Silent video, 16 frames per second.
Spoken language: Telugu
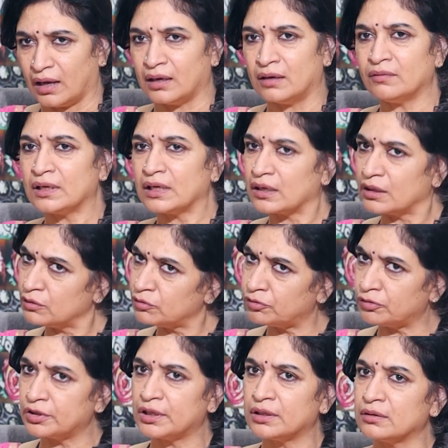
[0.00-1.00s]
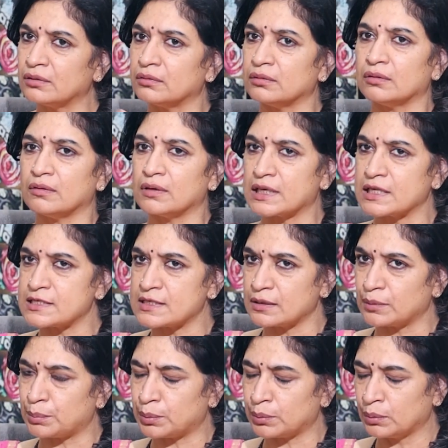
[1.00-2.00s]
అన్నం అని కాదు ఫుడ్ అనుకుందాం
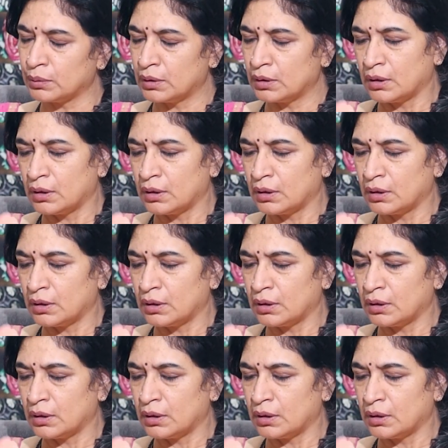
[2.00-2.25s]
కాసేపు